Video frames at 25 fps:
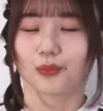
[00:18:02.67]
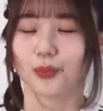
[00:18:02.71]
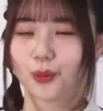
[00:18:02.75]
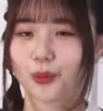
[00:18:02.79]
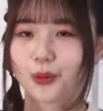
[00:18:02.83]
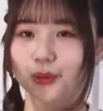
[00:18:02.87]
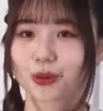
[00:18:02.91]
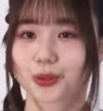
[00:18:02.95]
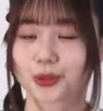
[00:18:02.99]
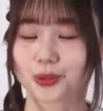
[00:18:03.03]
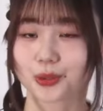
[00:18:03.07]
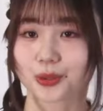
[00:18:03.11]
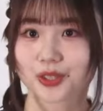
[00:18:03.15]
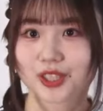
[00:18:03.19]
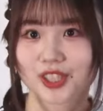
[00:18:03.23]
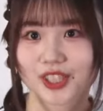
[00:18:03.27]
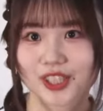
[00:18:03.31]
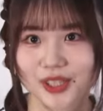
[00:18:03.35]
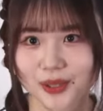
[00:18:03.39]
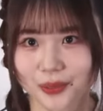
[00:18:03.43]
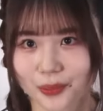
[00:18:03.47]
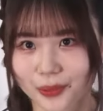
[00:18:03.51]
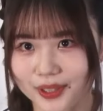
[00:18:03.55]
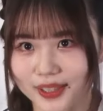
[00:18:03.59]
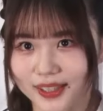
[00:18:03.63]
うもうほんとその
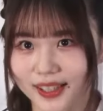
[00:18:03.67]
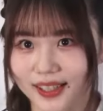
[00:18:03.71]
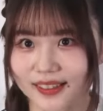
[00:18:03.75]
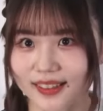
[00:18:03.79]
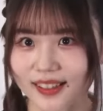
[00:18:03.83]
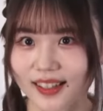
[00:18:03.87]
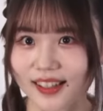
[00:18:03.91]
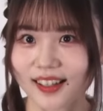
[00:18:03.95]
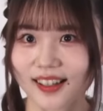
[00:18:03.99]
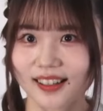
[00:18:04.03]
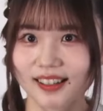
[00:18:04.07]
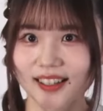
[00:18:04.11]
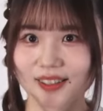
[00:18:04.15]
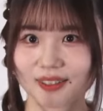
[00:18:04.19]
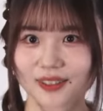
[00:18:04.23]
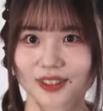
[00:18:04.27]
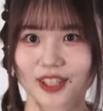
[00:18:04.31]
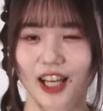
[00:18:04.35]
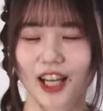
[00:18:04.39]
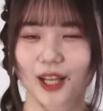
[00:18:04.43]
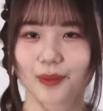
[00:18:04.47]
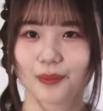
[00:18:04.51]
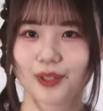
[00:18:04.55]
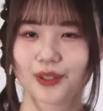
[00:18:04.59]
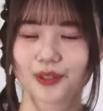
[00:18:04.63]
しおりが流れる
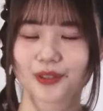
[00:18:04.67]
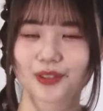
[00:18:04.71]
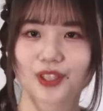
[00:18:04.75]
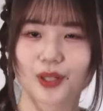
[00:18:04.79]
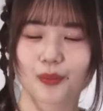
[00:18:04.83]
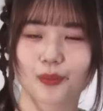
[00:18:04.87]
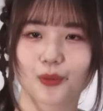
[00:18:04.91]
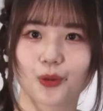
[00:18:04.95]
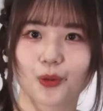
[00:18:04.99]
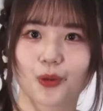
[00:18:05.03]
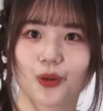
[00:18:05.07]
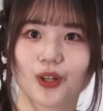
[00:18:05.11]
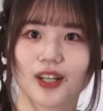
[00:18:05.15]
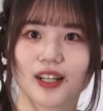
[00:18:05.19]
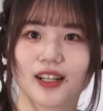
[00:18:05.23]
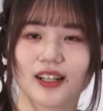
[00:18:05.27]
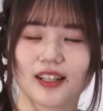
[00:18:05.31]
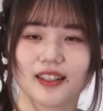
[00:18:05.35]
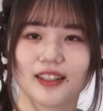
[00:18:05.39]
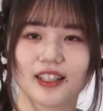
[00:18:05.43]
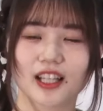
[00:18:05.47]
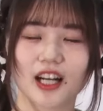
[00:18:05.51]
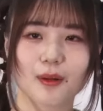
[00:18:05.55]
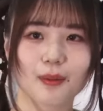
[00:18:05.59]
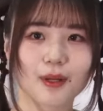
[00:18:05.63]
タイミングがもう
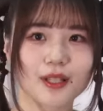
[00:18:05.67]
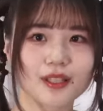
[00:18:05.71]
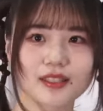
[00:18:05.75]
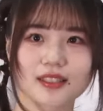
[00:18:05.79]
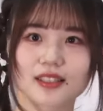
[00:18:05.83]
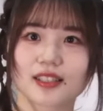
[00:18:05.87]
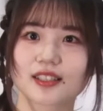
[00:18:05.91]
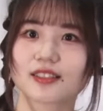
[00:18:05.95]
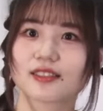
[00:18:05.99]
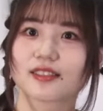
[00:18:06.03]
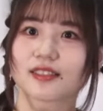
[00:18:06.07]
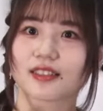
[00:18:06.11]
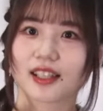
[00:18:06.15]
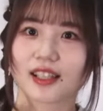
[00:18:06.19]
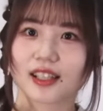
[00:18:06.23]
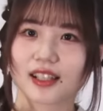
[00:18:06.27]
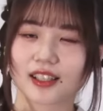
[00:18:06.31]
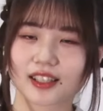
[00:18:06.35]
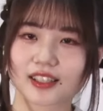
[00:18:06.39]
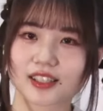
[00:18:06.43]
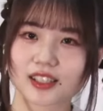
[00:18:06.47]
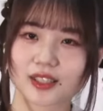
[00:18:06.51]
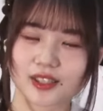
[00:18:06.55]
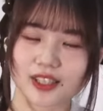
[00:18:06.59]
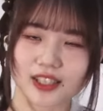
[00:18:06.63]
やばすぎるんで、
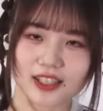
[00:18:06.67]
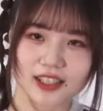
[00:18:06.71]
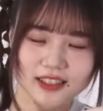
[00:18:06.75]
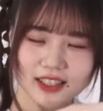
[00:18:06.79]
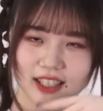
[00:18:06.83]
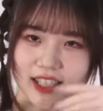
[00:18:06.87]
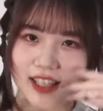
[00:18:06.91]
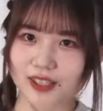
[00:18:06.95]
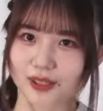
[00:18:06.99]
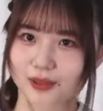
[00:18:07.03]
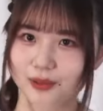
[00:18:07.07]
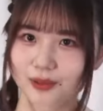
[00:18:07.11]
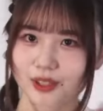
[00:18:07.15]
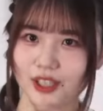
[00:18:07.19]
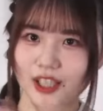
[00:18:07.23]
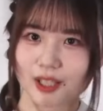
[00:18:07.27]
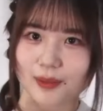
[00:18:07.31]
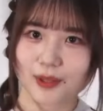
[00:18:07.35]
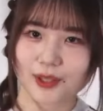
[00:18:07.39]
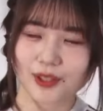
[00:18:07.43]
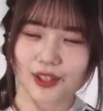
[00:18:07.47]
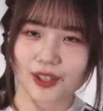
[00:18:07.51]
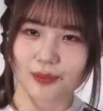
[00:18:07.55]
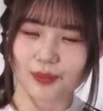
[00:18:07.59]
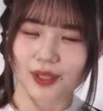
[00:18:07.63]
私は絶対その
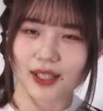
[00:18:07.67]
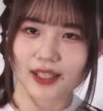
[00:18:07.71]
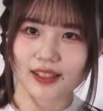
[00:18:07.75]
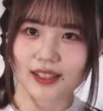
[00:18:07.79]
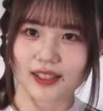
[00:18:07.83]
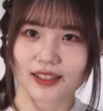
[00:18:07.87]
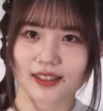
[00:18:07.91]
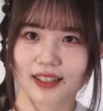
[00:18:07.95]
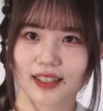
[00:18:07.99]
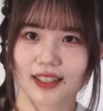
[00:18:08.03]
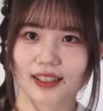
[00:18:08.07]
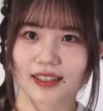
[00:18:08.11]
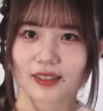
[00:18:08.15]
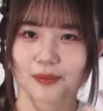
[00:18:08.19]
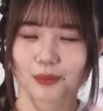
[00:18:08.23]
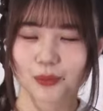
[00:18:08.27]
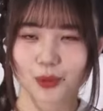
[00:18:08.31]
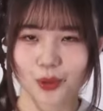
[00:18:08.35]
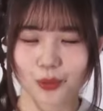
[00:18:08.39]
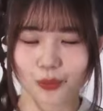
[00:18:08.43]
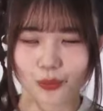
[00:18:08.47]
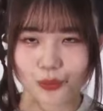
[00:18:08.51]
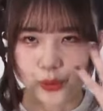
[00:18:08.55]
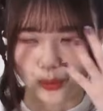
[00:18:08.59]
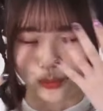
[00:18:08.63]
タイミングで毎回ない
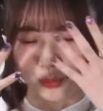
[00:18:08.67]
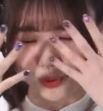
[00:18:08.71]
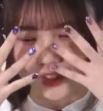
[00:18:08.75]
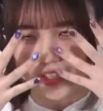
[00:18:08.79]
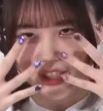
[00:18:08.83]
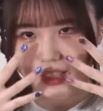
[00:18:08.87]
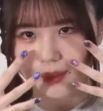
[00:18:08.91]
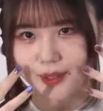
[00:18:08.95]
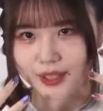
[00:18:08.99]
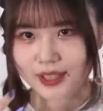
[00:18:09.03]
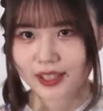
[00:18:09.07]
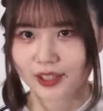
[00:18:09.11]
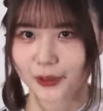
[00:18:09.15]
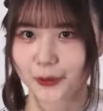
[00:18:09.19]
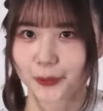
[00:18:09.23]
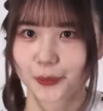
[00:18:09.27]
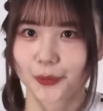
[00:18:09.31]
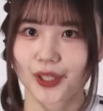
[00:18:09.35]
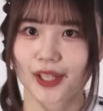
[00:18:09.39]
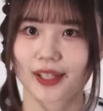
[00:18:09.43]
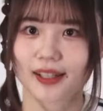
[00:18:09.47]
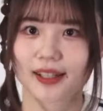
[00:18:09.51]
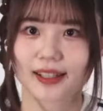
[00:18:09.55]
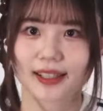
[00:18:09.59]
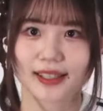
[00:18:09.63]
もうもうもう涙が止
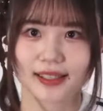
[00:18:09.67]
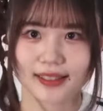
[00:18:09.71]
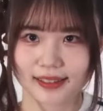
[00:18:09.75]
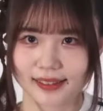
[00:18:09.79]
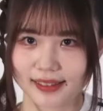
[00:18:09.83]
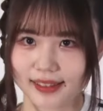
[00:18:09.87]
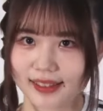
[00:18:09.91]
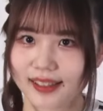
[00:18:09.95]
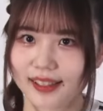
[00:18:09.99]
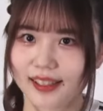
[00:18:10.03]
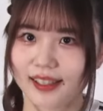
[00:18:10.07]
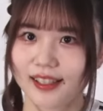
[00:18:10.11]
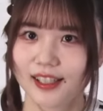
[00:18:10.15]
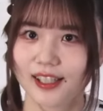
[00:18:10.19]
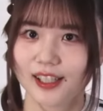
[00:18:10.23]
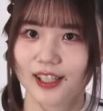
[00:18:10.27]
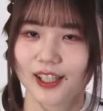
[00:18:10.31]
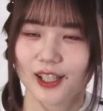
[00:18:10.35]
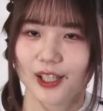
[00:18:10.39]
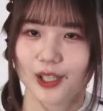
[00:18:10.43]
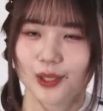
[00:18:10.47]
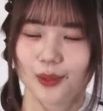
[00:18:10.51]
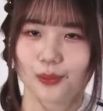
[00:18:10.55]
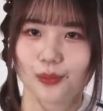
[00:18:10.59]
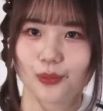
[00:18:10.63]
まらないんで、
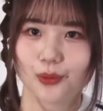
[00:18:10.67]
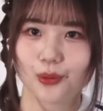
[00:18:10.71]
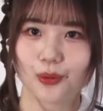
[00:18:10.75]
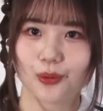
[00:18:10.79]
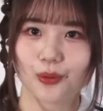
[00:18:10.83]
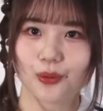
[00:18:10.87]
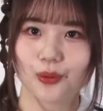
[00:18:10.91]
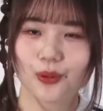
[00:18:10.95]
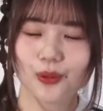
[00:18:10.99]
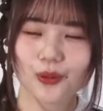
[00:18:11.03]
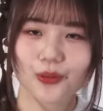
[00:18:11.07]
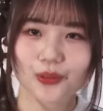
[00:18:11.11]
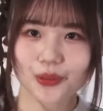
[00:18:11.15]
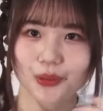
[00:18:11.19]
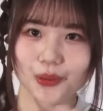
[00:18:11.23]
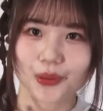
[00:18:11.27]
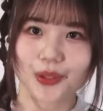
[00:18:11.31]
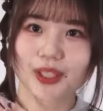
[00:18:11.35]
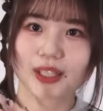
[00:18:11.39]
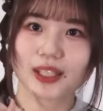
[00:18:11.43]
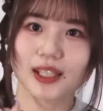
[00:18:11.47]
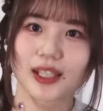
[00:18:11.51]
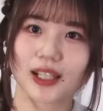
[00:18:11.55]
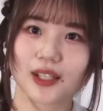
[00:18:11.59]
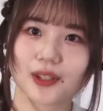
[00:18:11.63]
もう本当
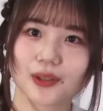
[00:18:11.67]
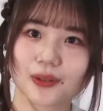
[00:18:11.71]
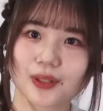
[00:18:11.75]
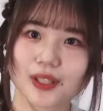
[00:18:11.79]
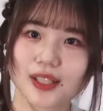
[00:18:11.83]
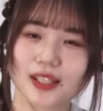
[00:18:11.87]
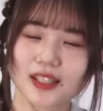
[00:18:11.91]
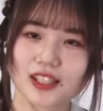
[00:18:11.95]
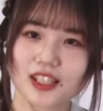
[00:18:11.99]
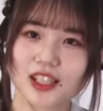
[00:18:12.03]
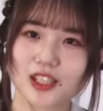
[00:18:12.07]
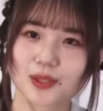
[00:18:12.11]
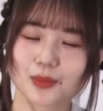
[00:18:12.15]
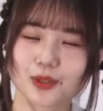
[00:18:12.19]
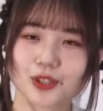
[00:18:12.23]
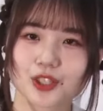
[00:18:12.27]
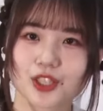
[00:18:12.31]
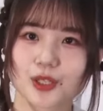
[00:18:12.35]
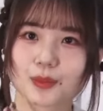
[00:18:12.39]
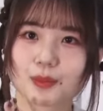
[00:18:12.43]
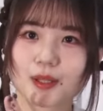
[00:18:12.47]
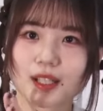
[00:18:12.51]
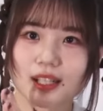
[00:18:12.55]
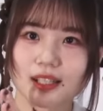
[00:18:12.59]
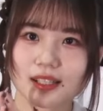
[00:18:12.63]
にあの演出も
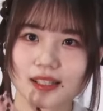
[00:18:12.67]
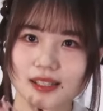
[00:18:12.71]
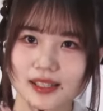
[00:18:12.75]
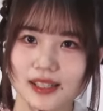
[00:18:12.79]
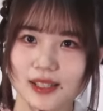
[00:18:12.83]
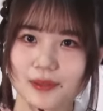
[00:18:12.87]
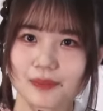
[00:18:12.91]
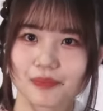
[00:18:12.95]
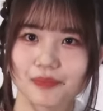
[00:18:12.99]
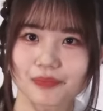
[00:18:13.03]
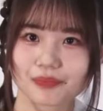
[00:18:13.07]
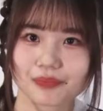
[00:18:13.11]
素晴らし